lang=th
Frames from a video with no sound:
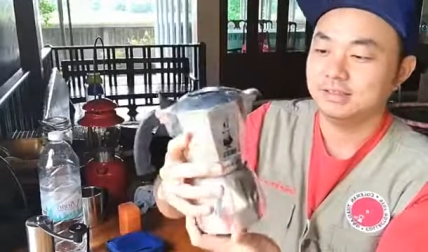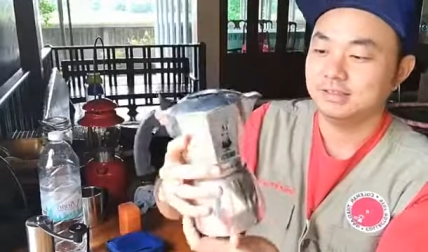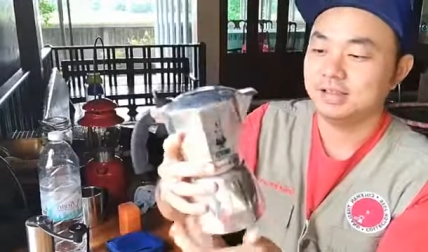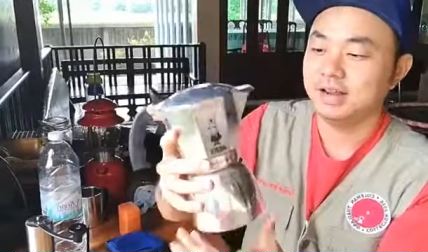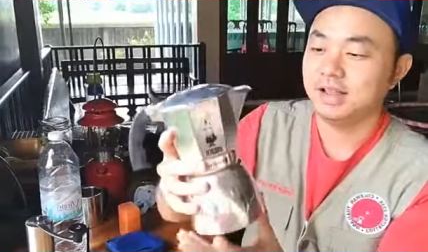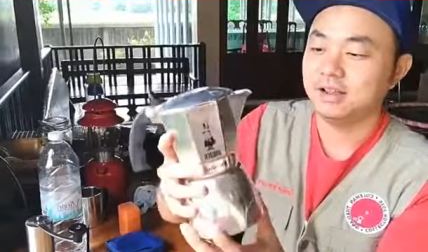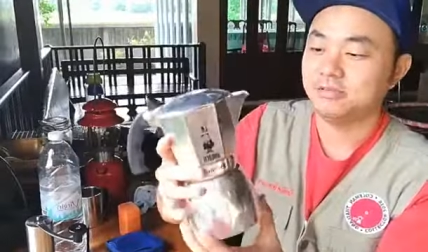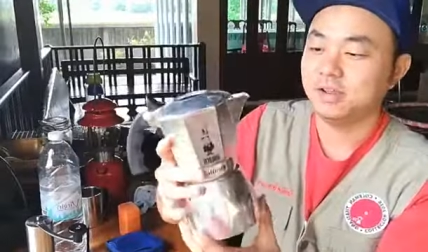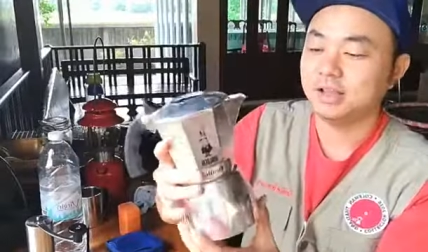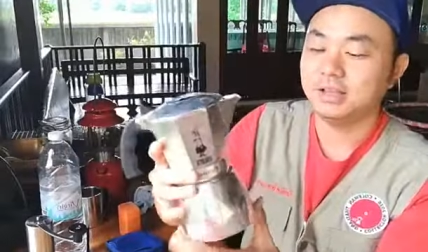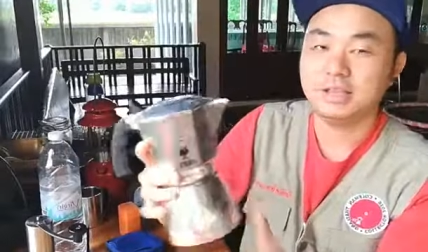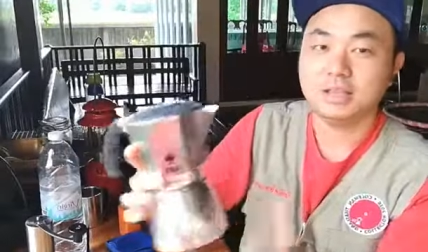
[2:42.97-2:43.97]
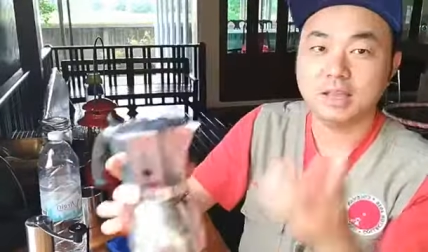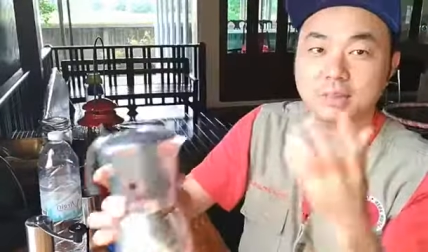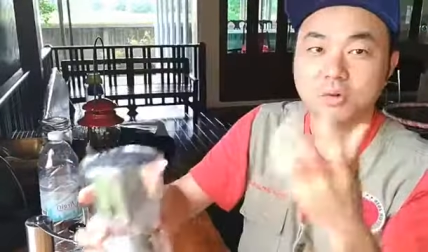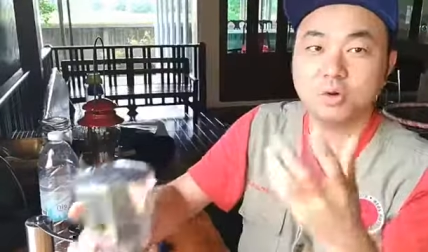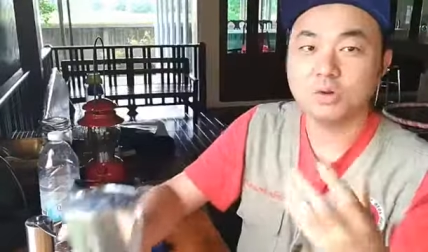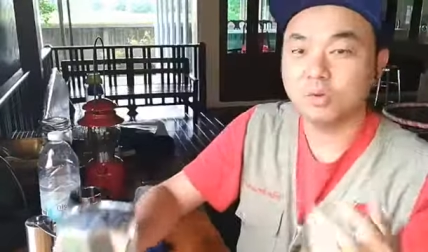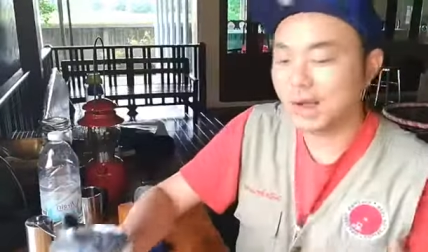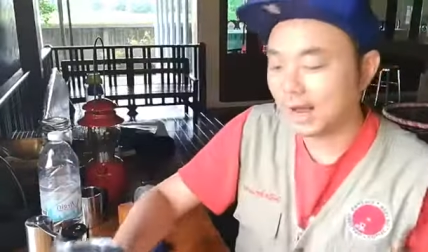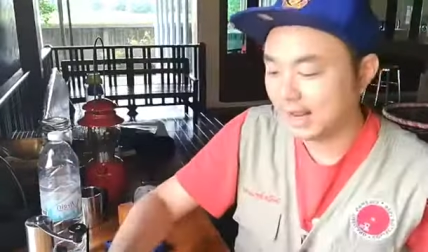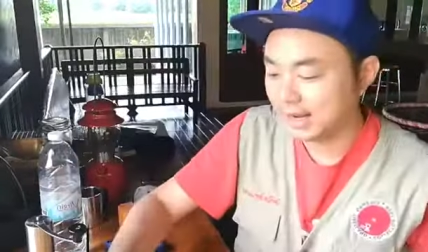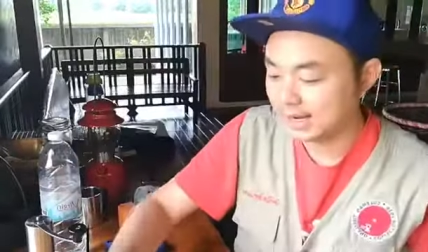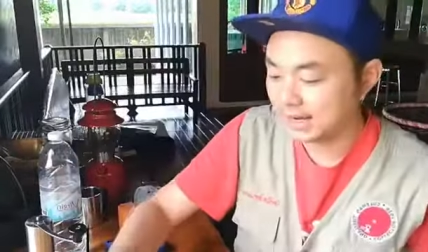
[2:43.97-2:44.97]
จะได้กาแฟที่เข้มข้นกว่า
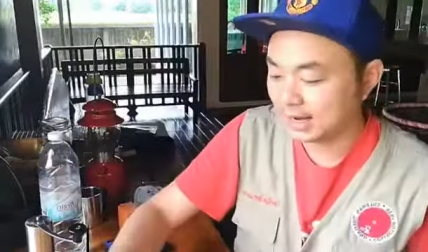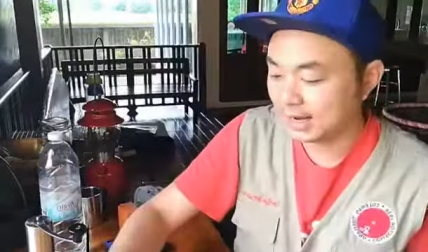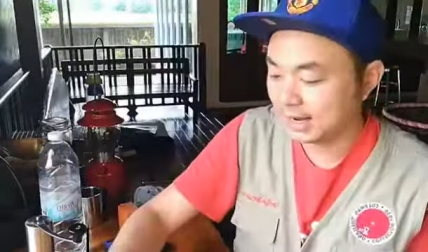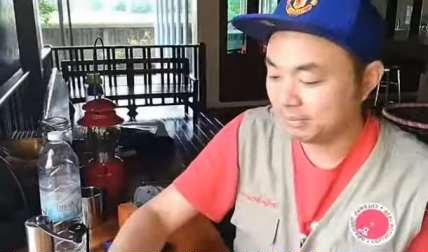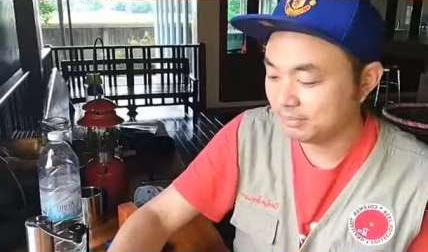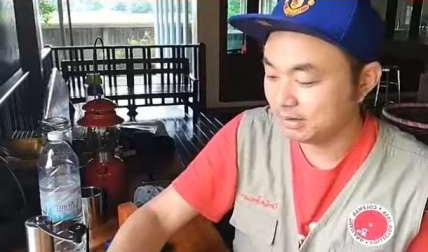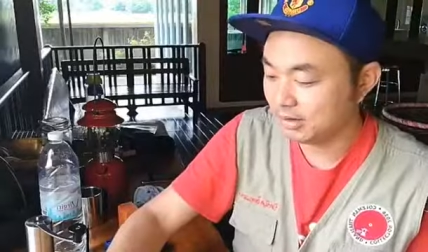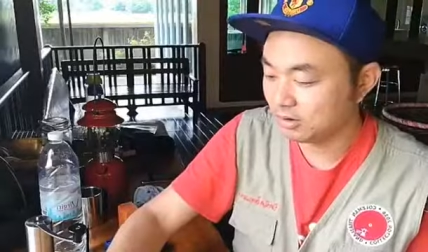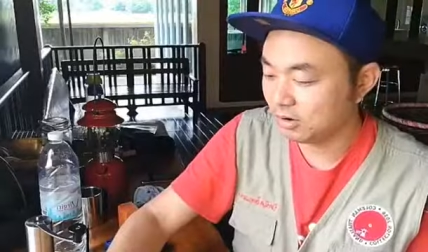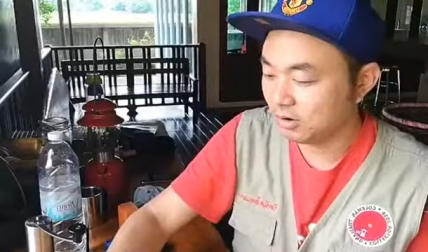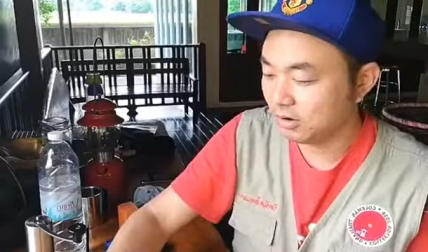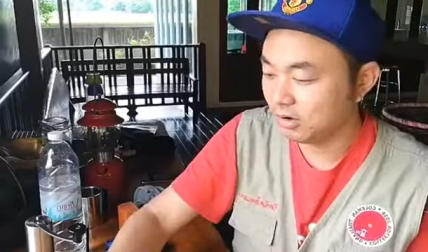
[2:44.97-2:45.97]
นะครับ แล้วก็